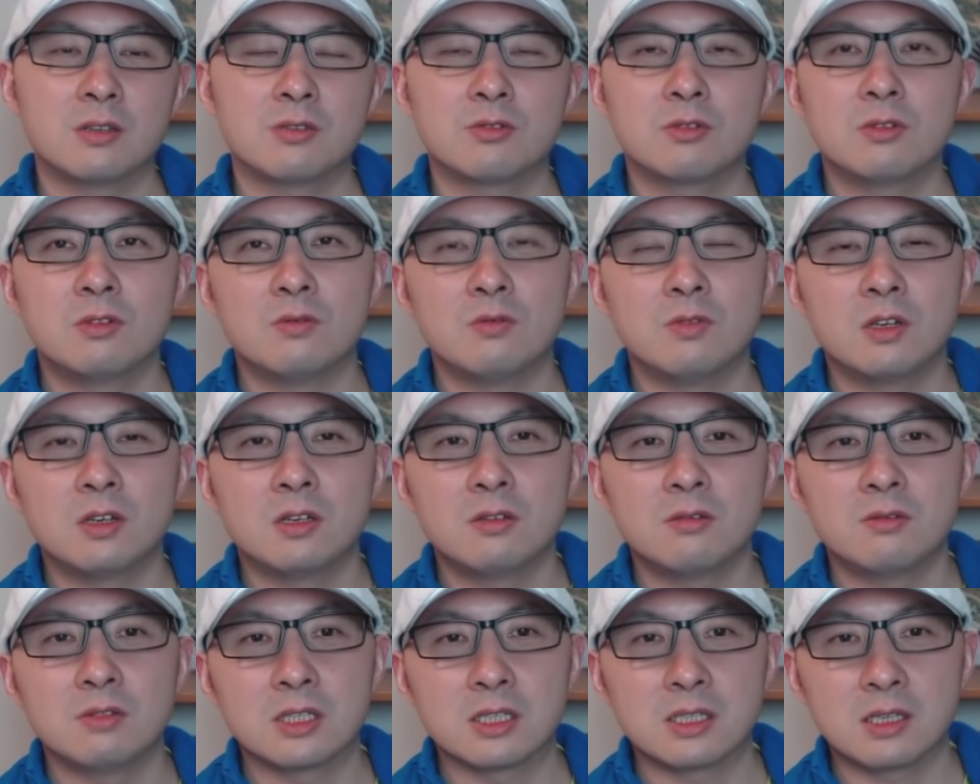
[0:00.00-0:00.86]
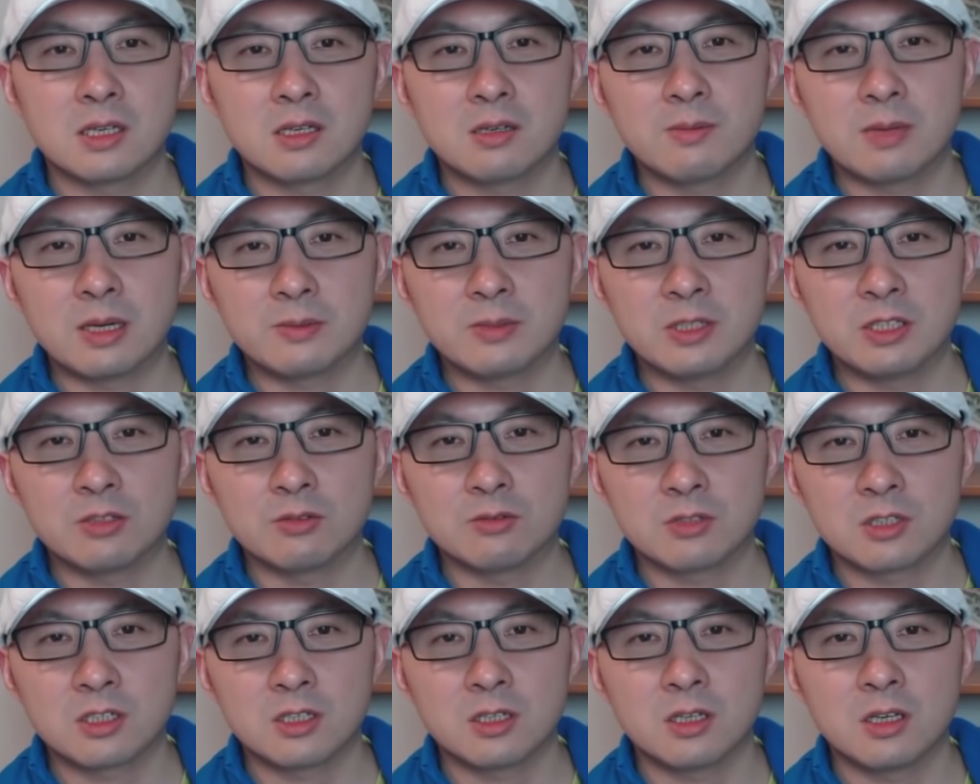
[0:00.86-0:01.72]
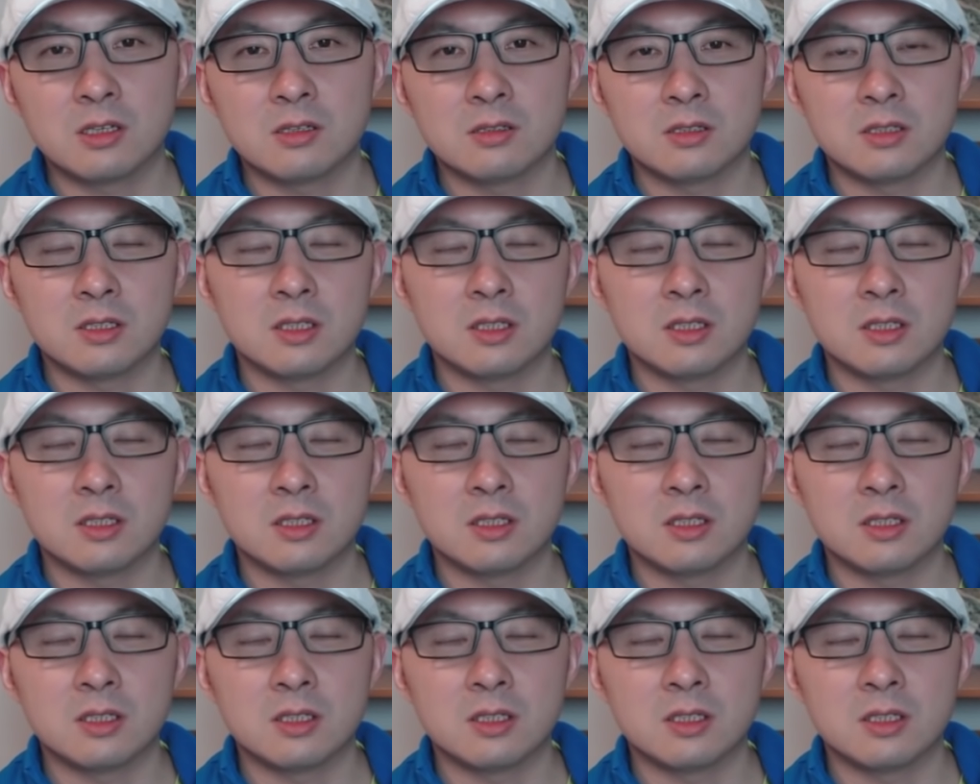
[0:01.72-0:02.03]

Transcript: 他说我和我的三十八名同事呢